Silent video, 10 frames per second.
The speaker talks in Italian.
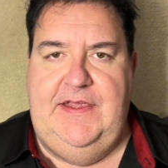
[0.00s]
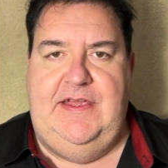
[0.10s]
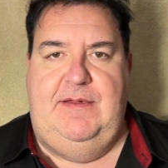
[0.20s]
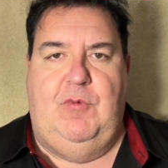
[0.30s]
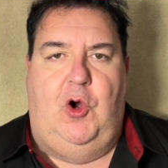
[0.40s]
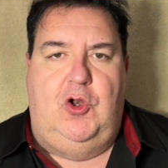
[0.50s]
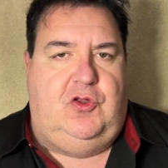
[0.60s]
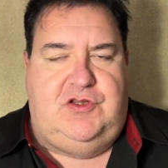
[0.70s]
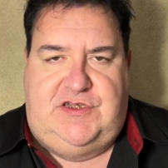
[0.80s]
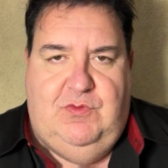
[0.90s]
eh,
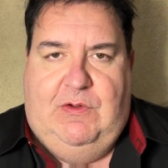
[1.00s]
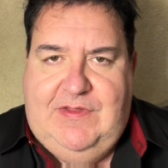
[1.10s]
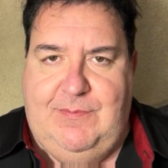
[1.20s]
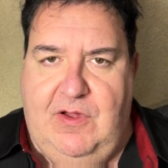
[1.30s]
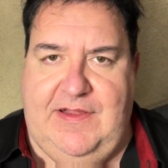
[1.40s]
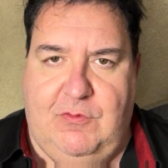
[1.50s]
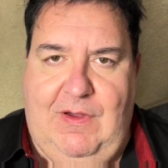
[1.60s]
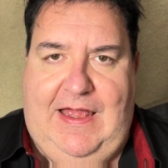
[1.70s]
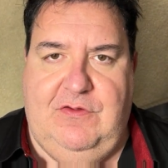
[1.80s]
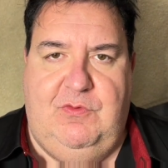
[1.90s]
molto, cioè ci vuole un tempo
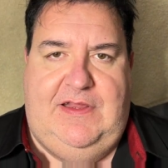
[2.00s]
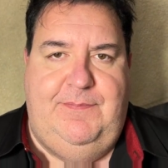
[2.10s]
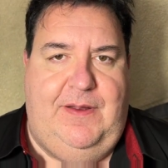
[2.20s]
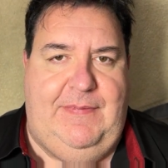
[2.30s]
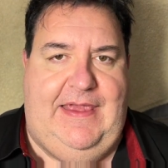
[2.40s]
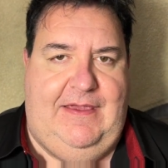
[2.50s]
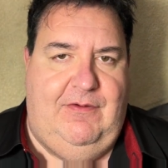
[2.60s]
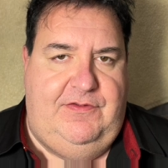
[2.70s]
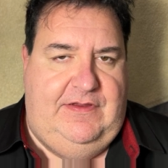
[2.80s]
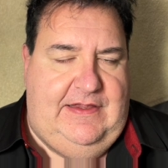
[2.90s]
adeguato, quindi per me è
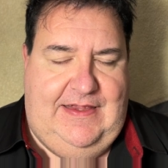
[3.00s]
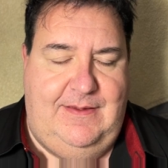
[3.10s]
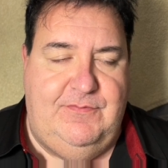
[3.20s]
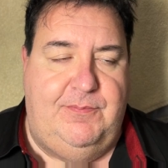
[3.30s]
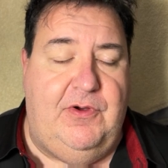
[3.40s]
una questione di tempo.